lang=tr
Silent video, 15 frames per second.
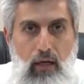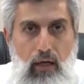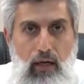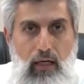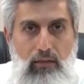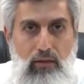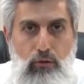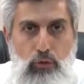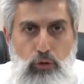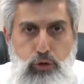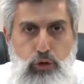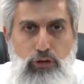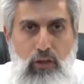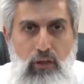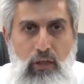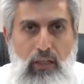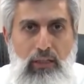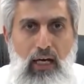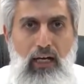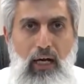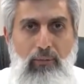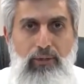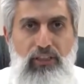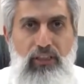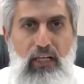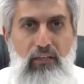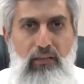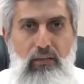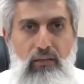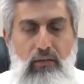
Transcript: Artık düşün yakamızdan.